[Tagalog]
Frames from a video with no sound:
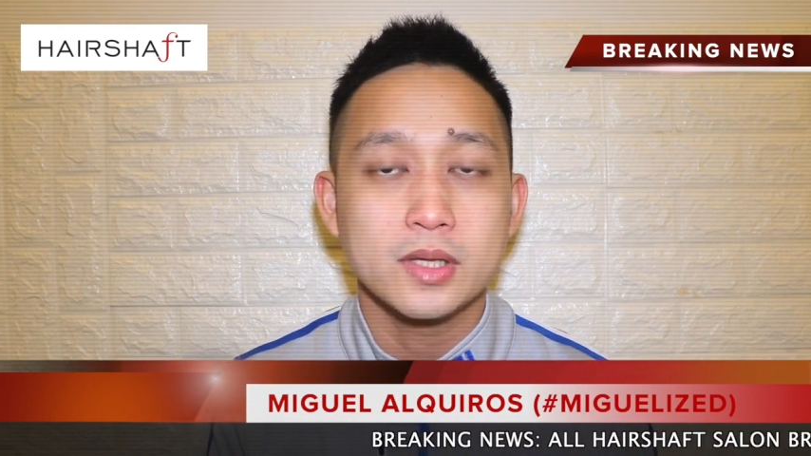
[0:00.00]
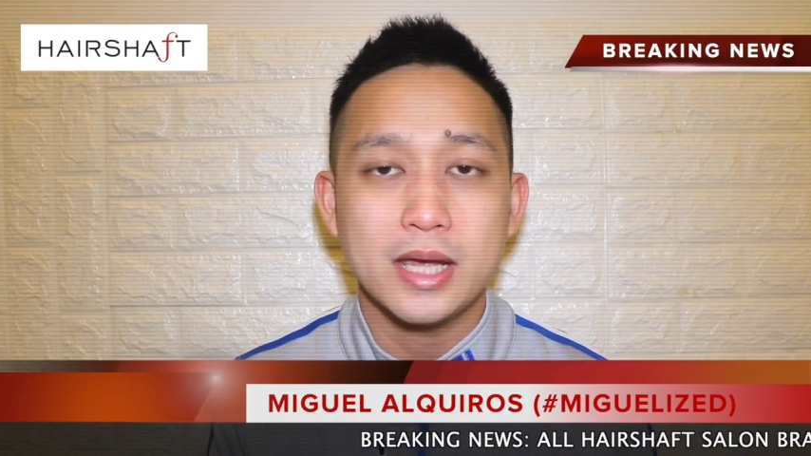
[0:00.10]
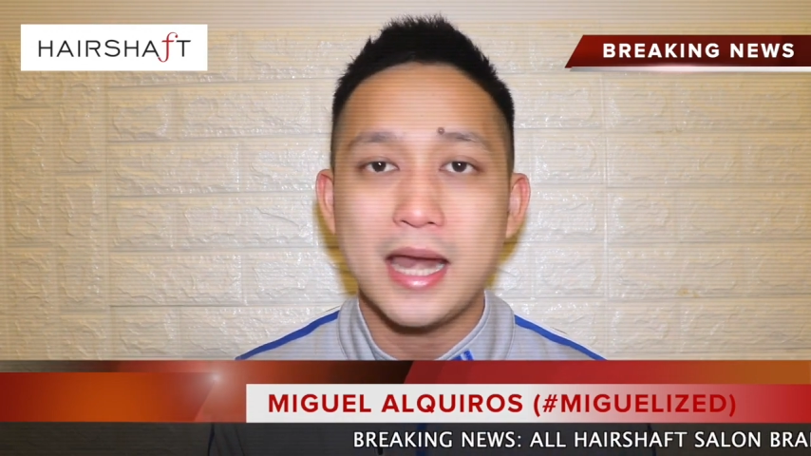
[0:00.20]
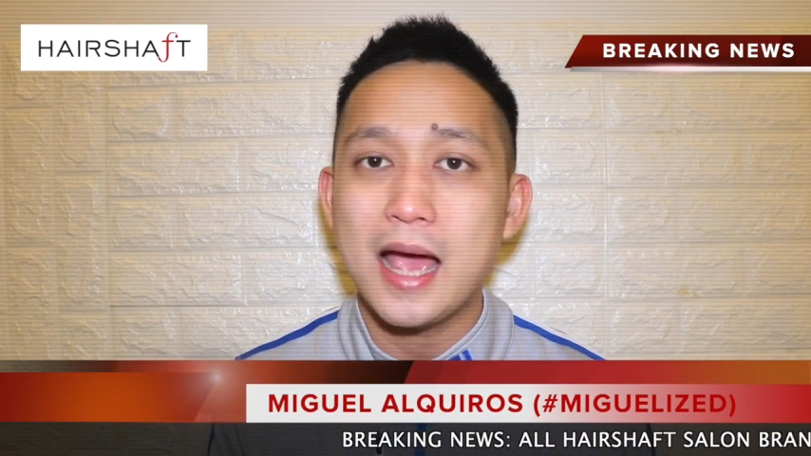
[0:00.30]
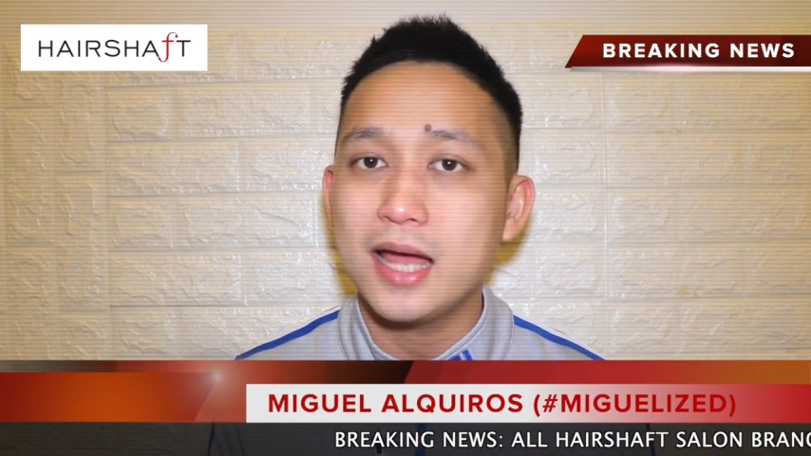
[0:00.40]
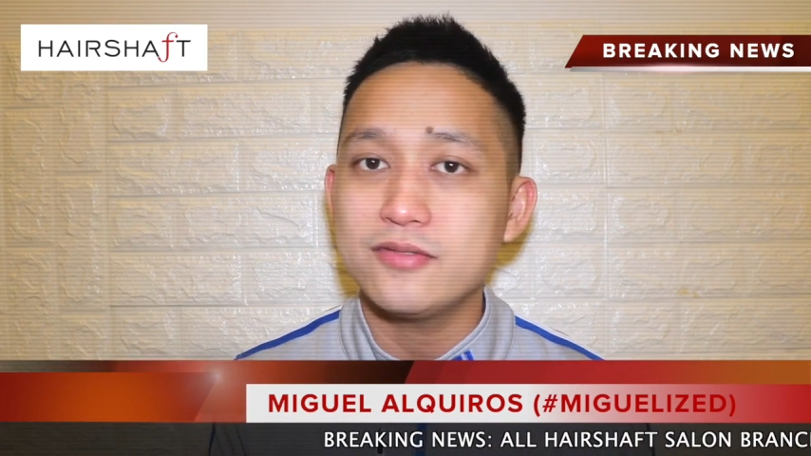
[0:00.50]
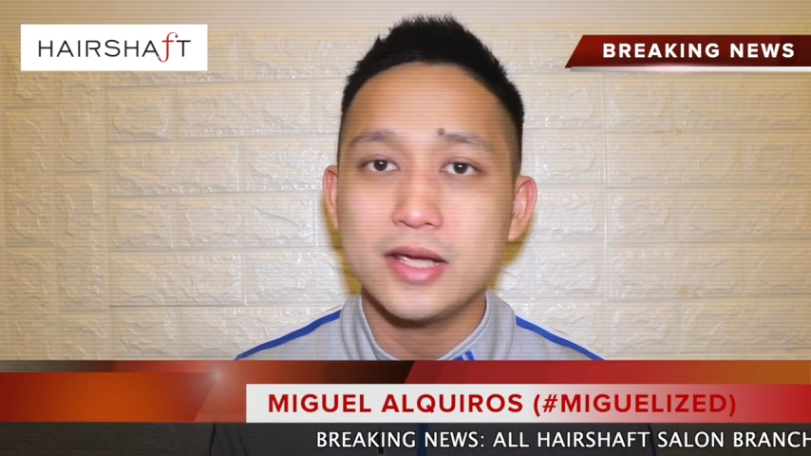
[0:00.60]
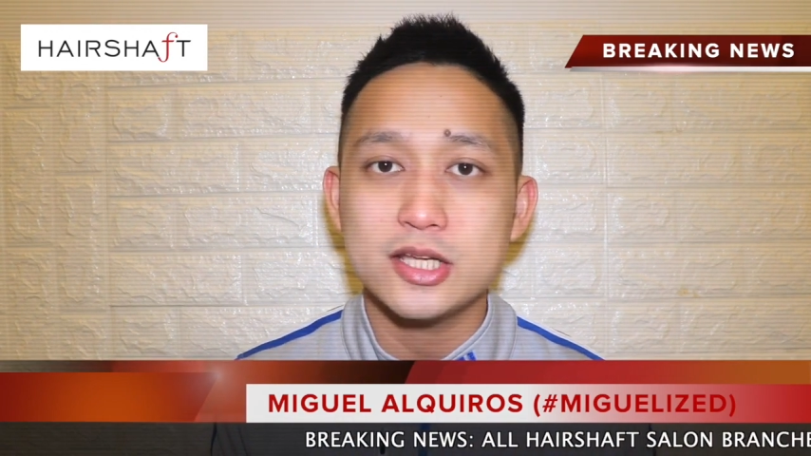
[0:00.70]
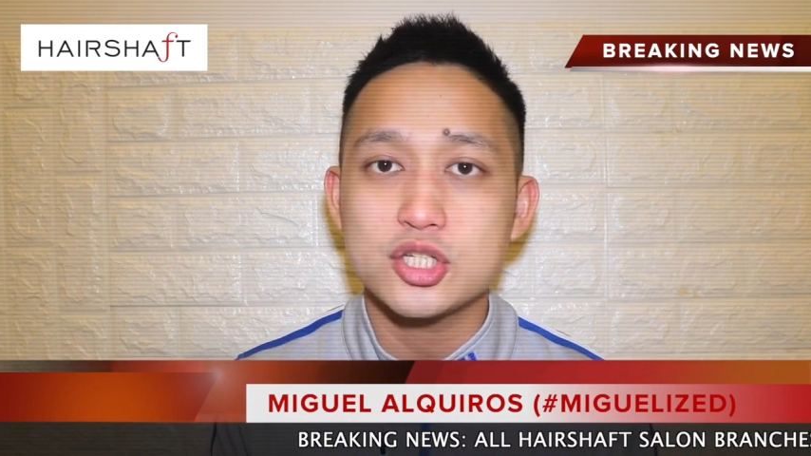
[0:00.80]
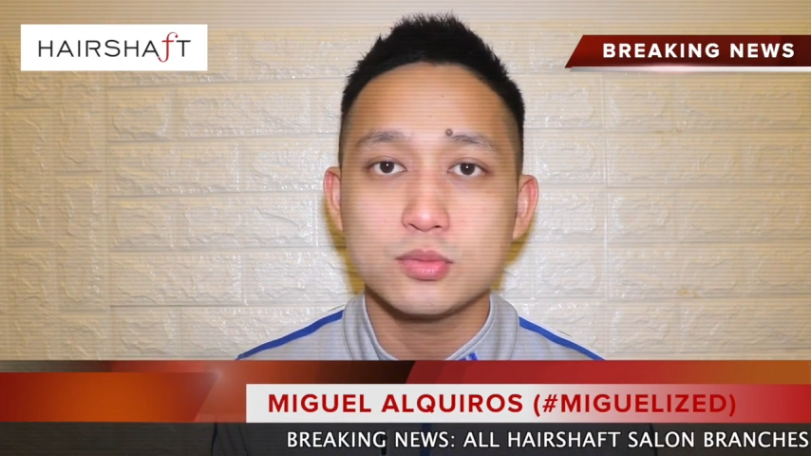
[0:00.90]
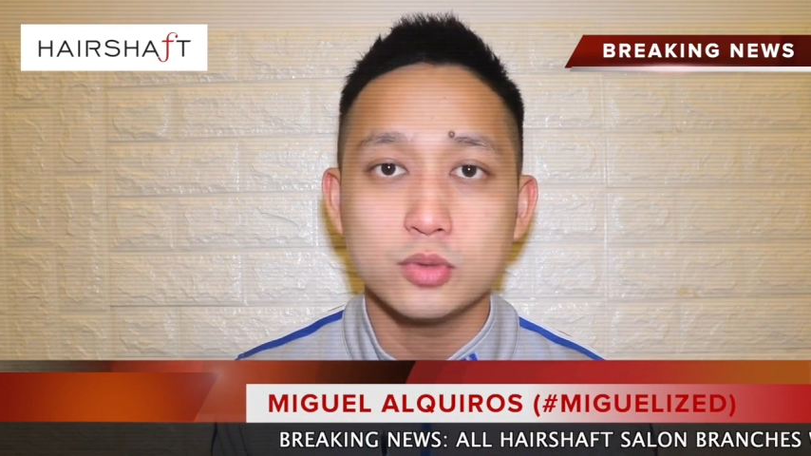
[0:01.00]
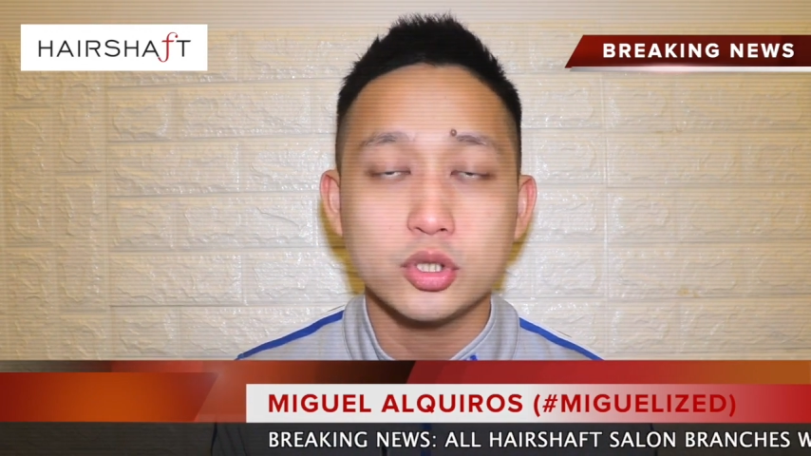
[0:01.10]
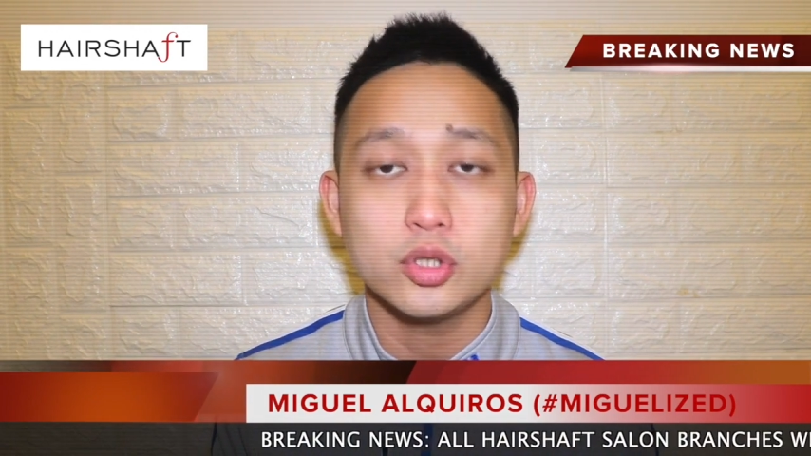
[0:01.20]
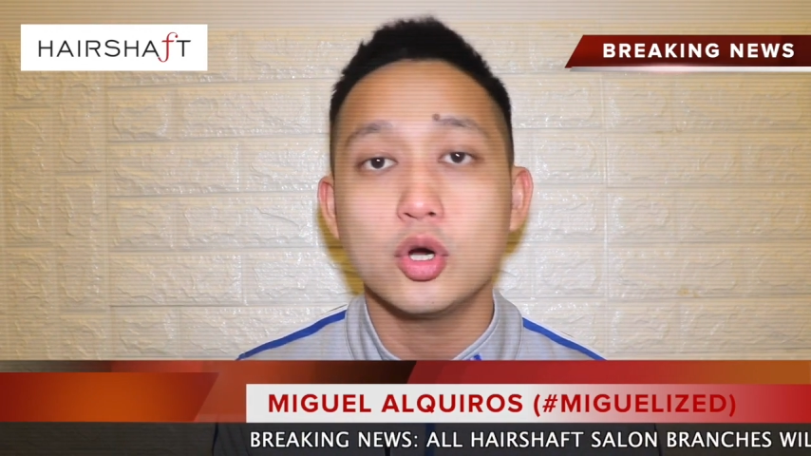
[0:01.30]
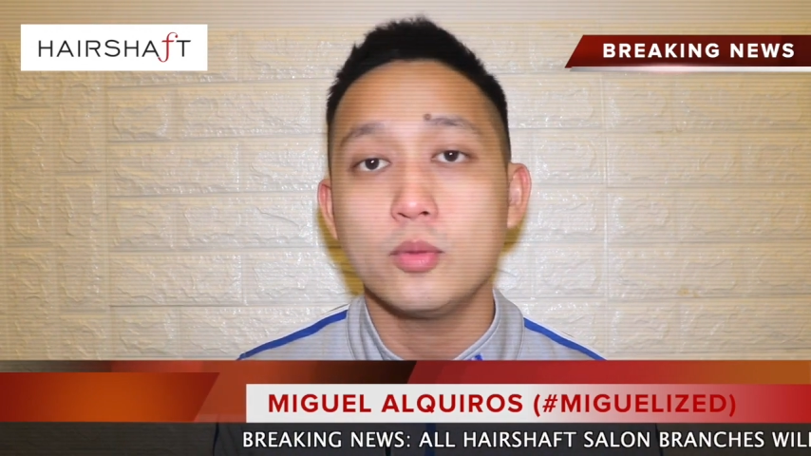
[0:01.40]
Kailangan very
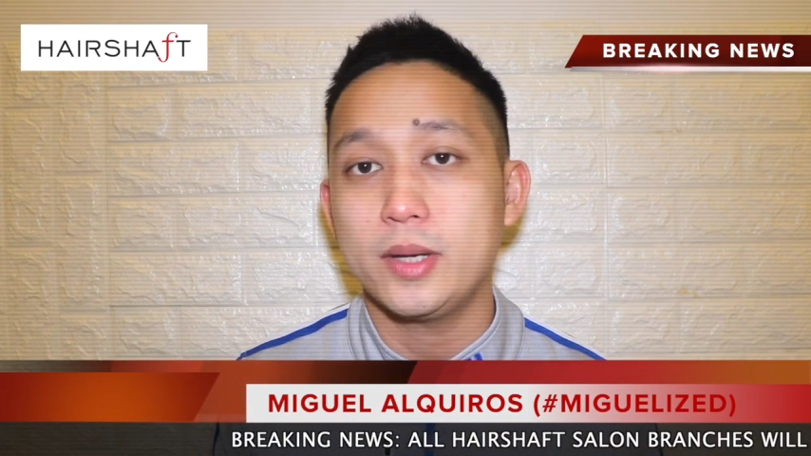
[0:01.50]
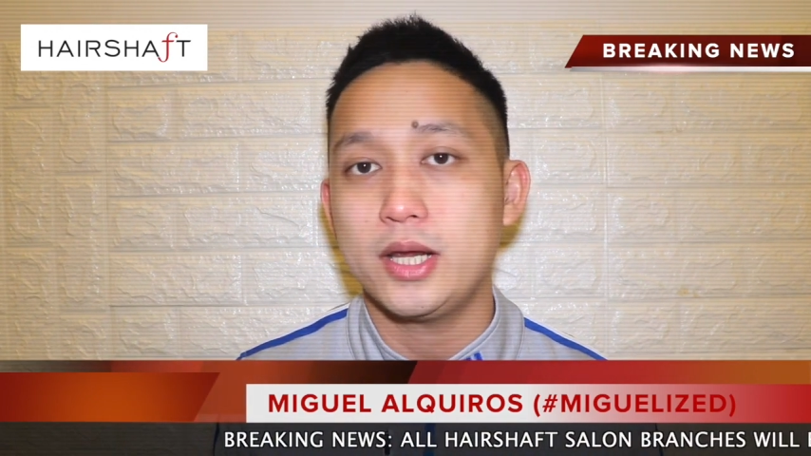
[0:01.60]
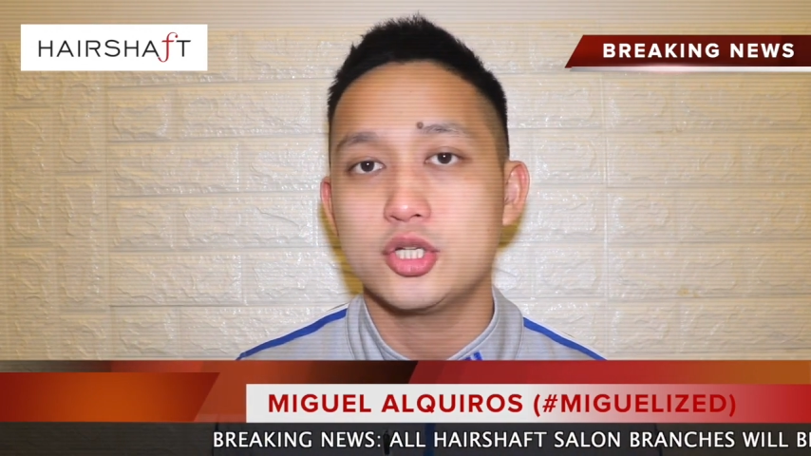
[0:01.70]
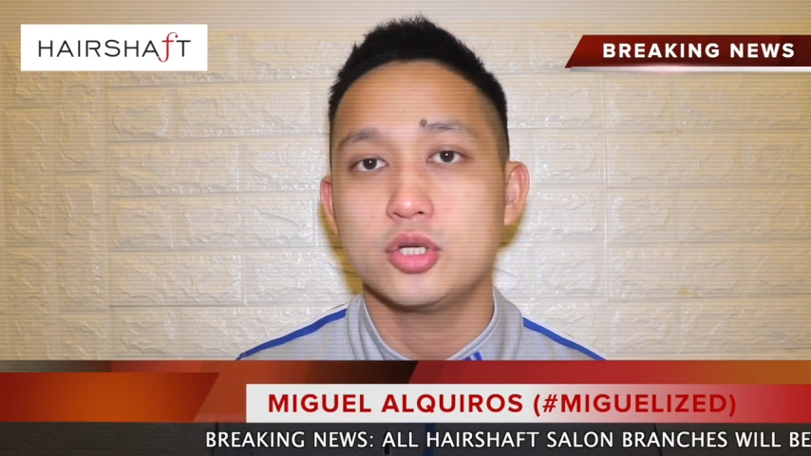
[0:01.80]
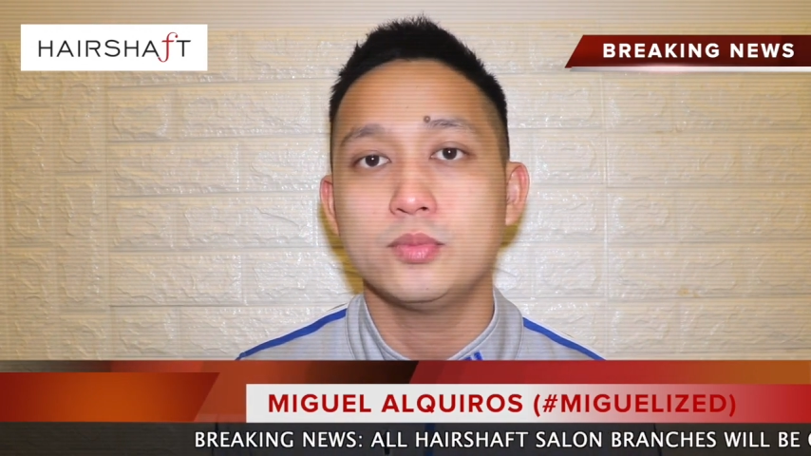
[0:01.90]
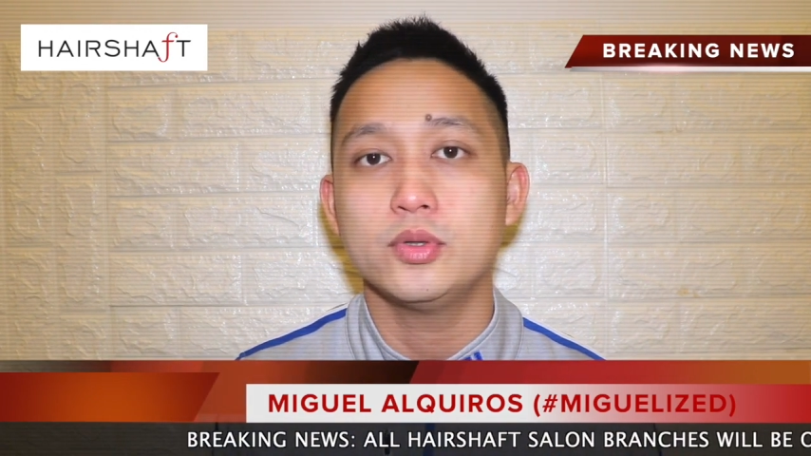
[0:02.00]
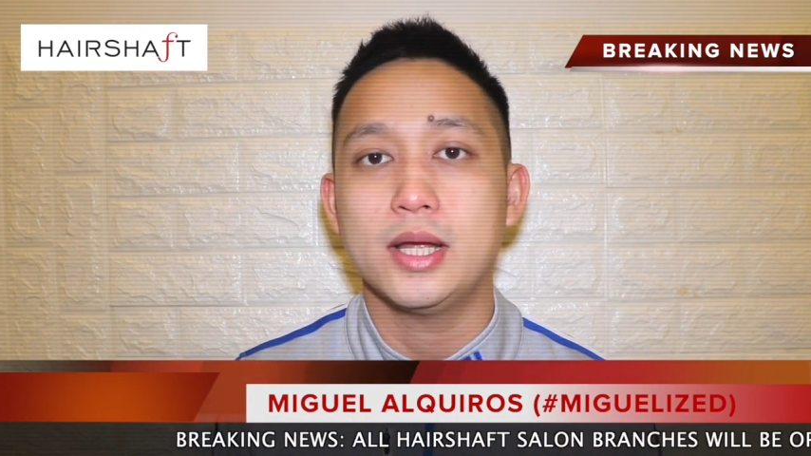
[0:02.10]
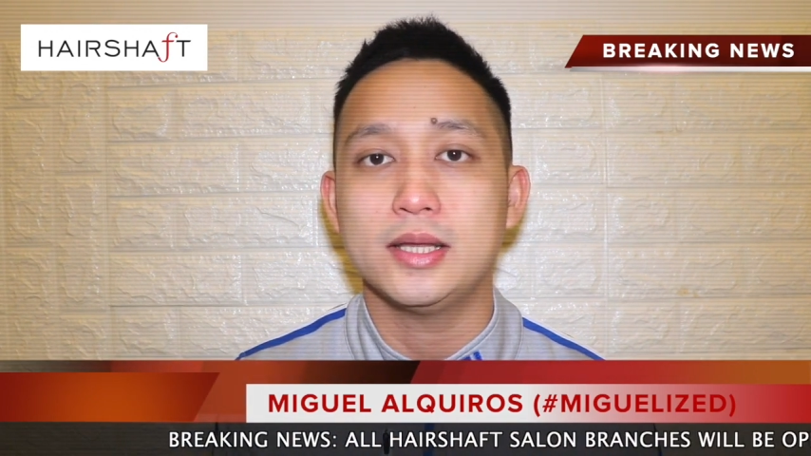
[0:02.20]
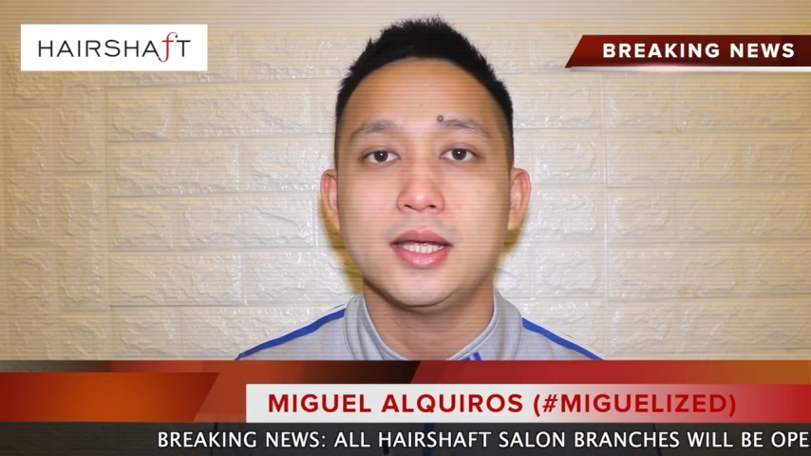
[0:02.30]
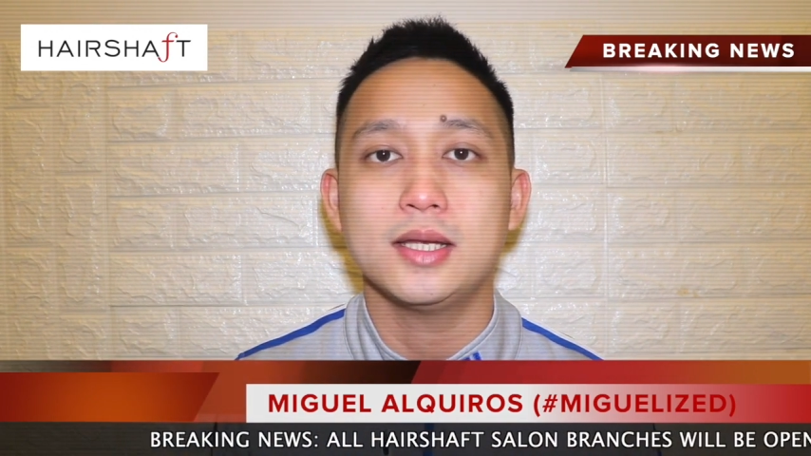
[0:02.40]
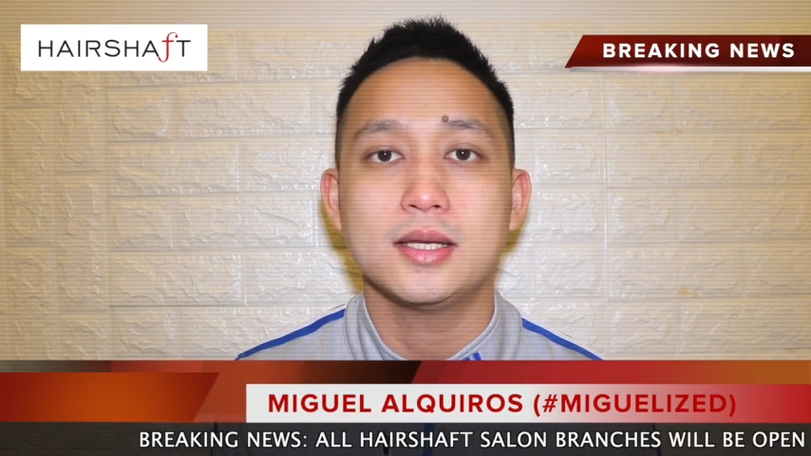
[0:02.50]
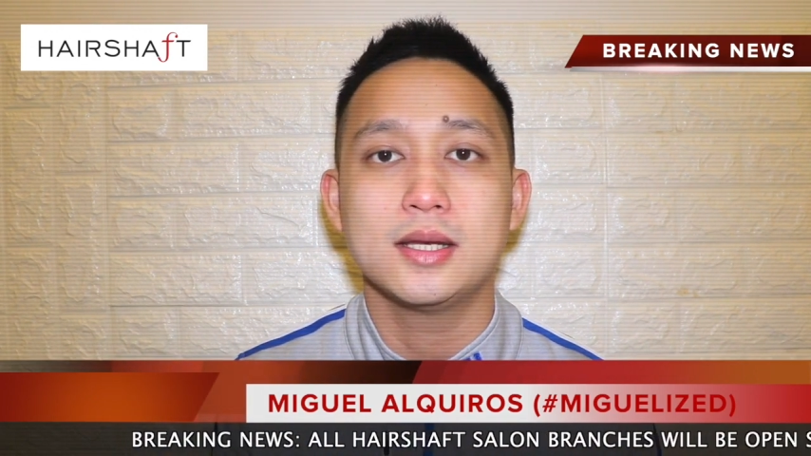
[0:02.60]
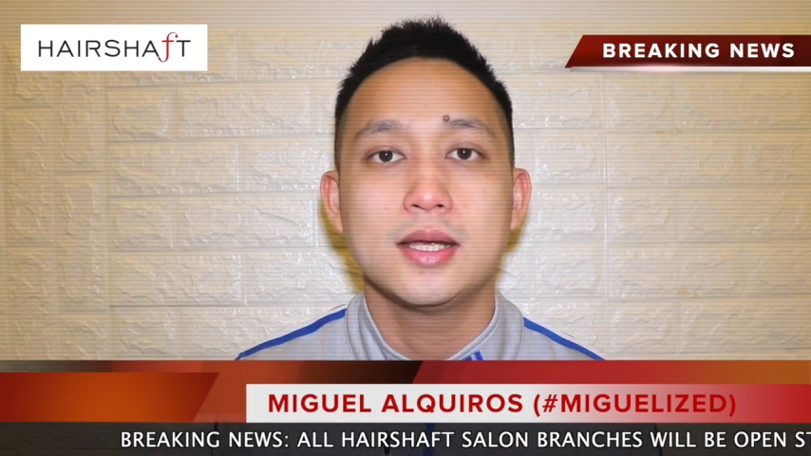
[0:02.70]
smooth yung operation po natin.